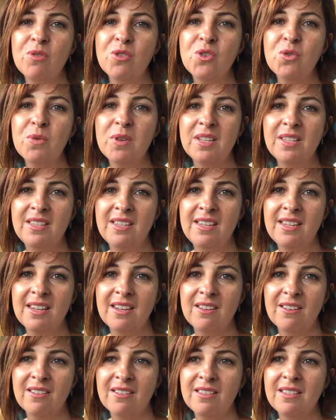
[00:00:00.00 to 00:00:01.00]
choisir,
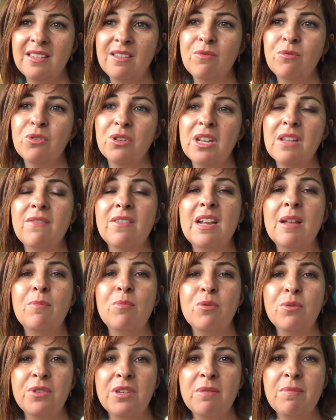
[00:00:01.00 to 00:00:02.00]
si vous en avez la
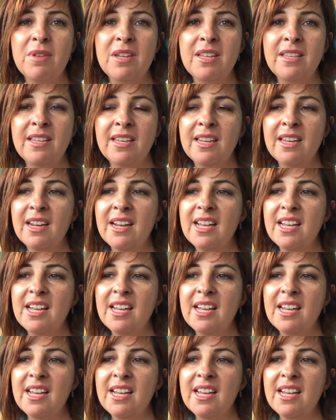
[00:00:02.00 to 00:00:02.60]
possibilité,